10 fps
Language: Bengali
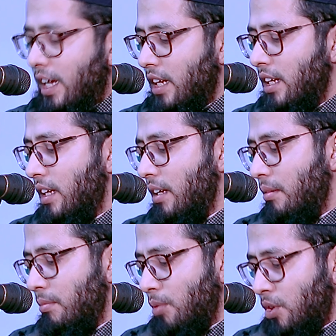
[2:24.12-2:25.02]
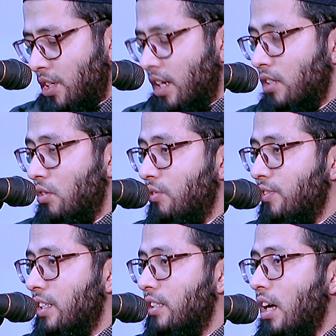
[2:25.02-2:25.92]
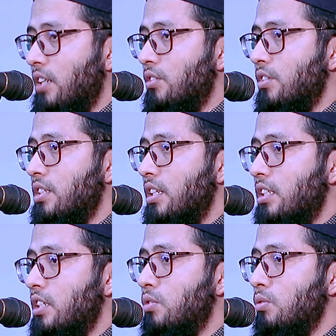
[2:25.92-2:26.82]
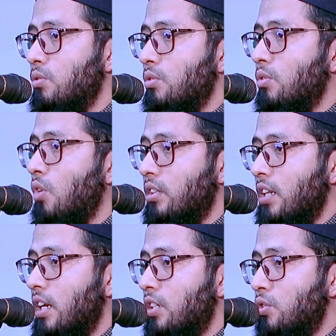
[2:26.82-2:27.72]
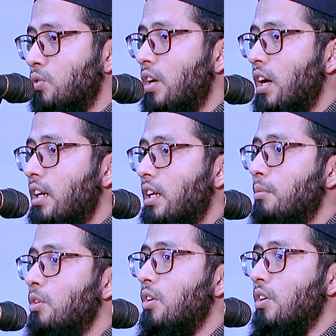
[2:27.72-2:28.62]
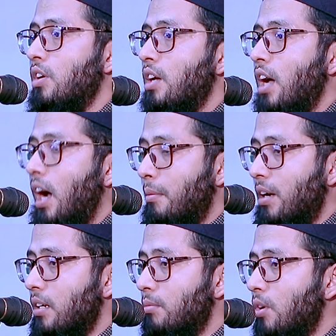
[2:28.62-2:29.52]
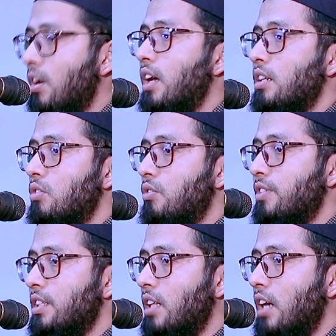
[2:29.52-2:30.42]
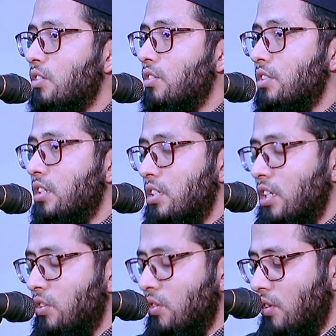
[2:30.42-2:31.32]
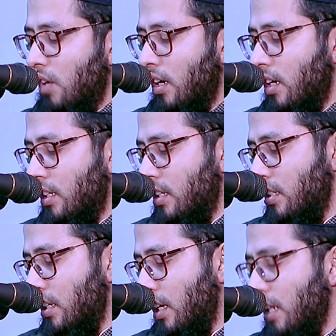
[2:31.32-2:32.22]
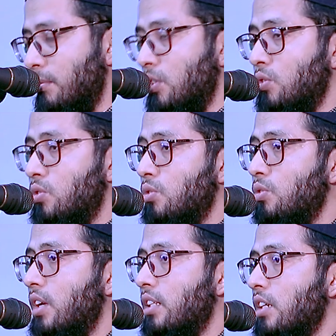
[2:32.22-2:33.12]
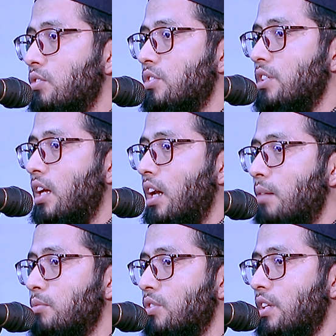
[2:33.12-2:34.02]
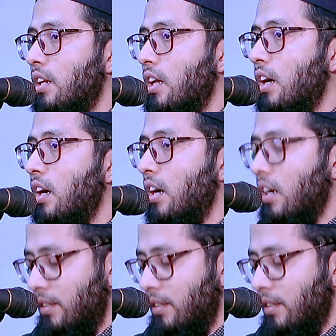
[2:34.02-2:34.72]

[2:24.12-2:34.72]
এখানে বসার তৌফিক দান করেছেন কিছু কথা শোনার এবং আমাকে বলার তৌফিক দান করেছেন সেজন্য আল্লাহর কাছে কালিমাত শুকুর আদায় করছি আলহামদুলিল্লাহ